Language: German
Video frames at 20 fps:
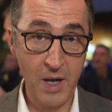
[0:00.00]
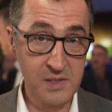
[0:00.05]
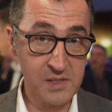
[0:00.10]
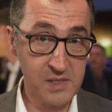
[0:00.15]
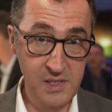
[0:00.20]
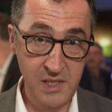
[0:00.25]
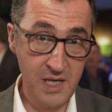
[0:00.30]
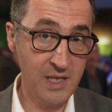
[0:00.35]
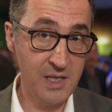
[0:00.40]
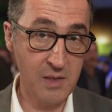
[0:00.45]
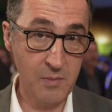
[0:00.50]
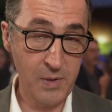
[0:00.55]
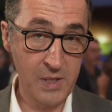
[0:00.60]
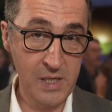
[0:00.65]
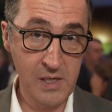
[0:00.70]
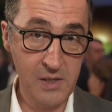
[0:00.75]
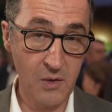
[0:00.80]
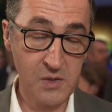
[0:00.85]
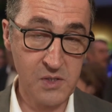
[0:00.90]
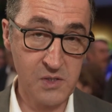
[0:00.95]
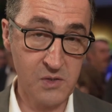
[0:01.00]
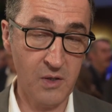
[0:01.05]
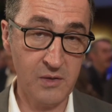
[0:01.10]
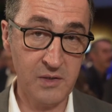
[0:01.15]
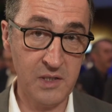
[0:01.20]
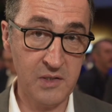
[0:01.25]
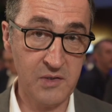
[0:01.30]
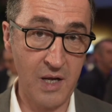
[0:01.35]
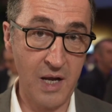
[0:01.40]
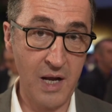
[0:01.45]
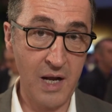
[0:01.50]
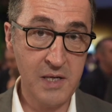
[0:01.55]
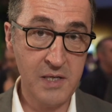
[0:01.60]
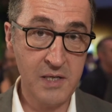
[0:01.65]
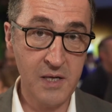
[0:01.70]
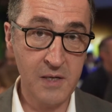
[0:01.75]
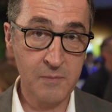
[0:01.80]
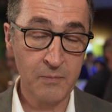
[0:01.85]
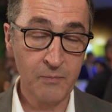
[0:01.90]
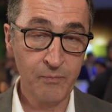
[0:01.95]
siehe die Bilder aus
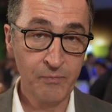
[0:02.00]
Norditalien.